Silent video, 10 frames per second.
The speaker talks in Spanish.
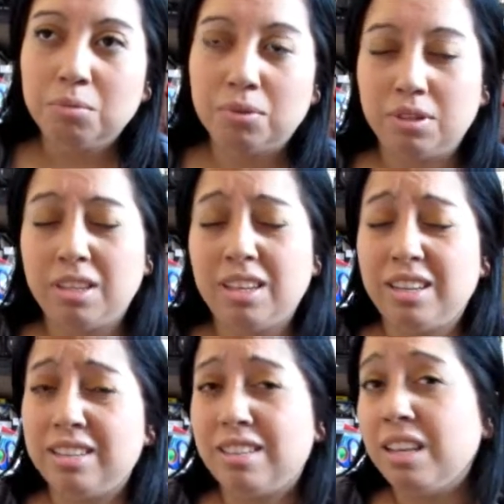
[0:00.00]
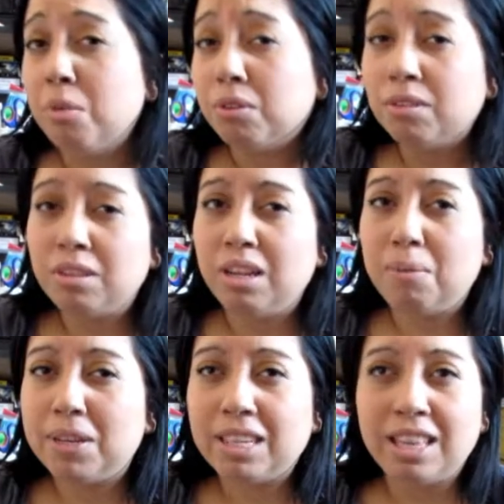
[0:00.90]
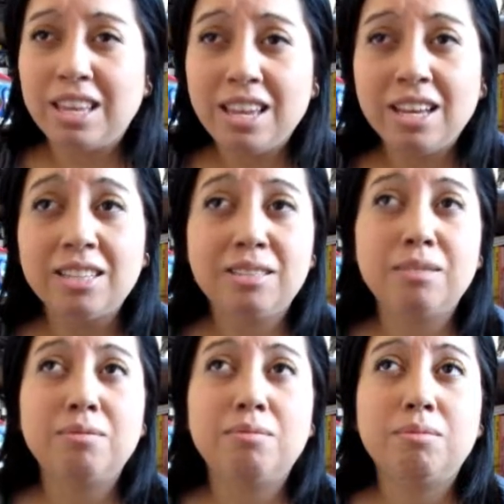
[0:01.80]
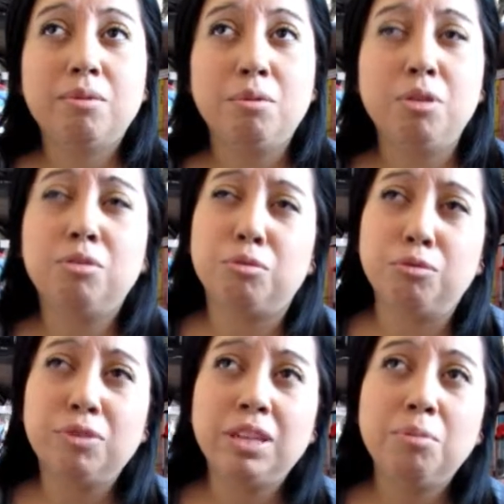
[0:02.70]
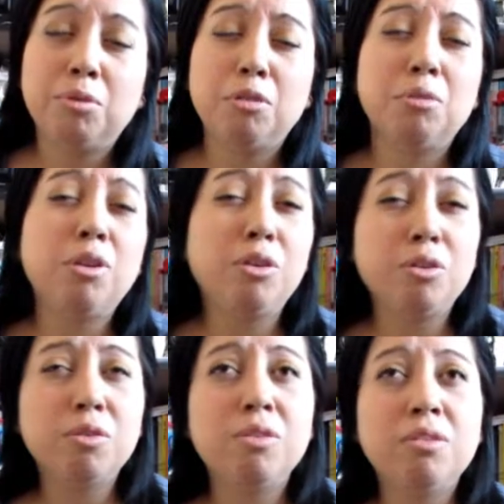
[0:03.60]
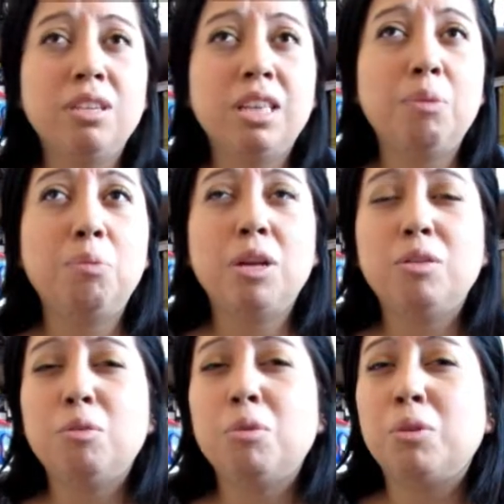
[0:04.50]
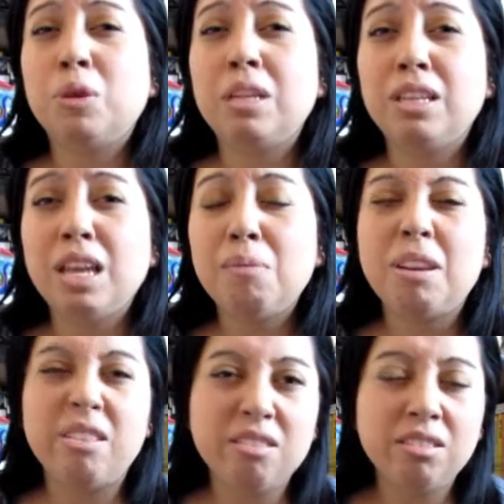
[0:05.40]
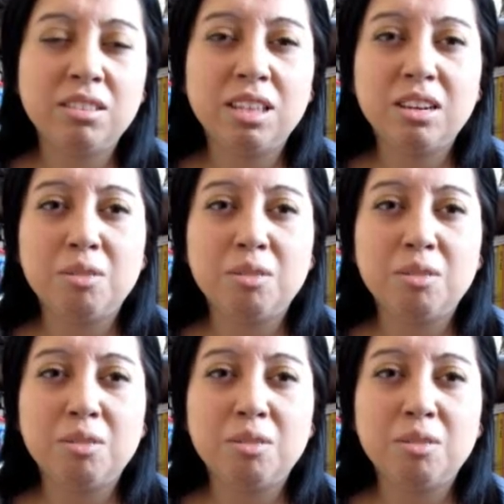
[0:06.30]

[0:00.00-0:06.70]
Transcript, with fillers: Porque sí, cuando uno tiene pesadillas, uno sufre, por lo menos yo, y después ando como todo el día mañosa,